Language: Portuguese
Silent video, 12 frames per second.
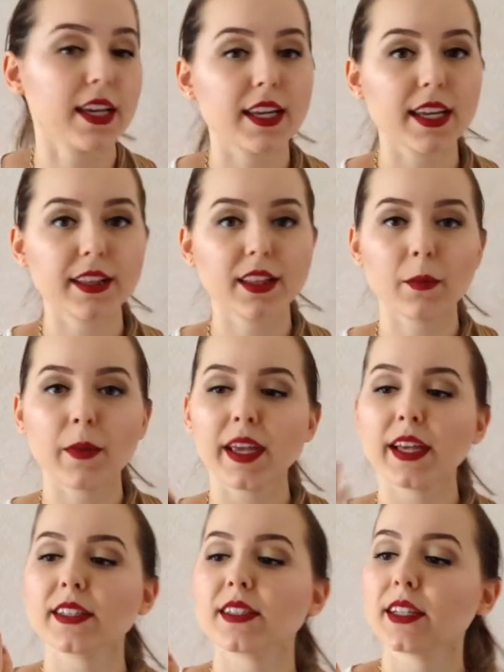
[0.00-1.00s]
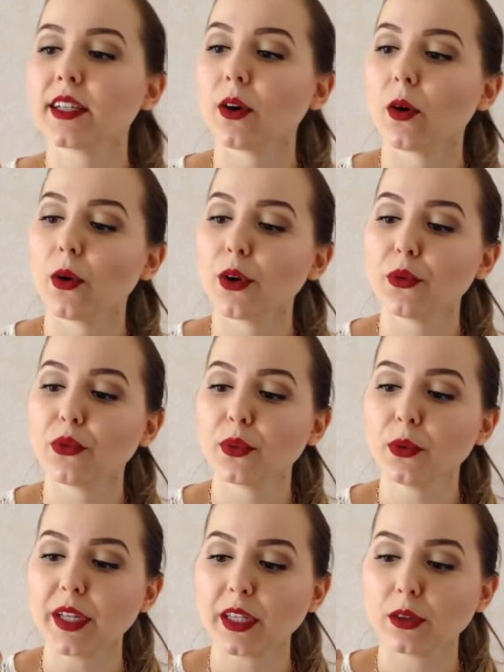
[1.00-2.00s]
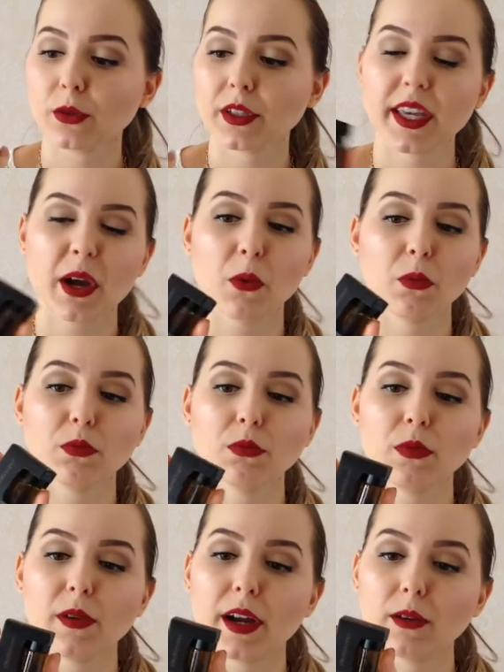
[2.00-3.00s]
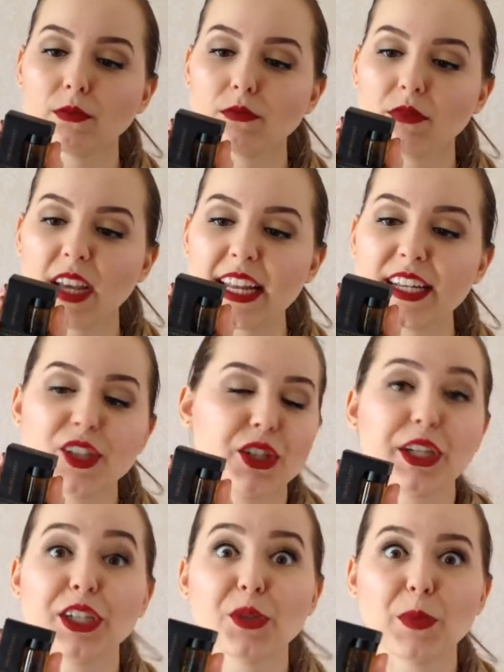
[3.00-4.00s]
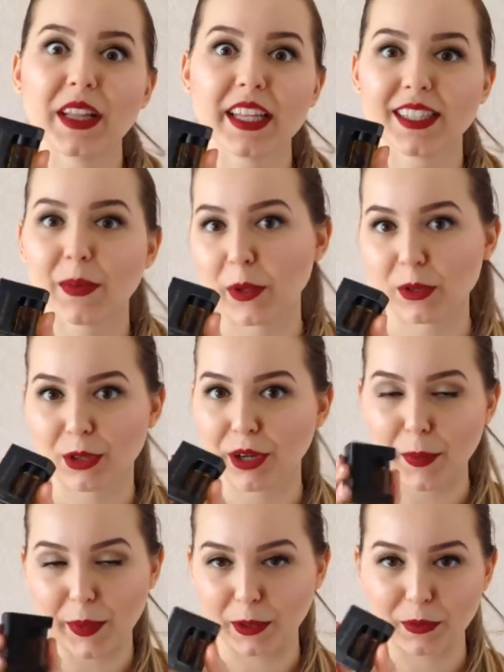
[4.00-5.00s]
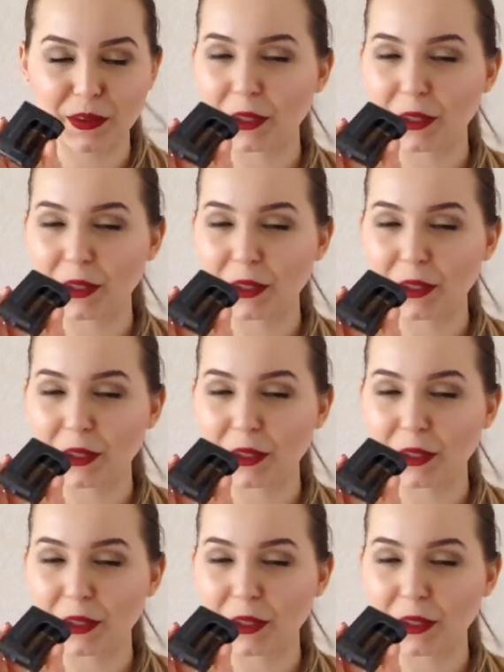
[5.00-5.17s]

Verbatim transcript: E também esse ouro fluido, que é um, elixir de beleza para o seu cabelo.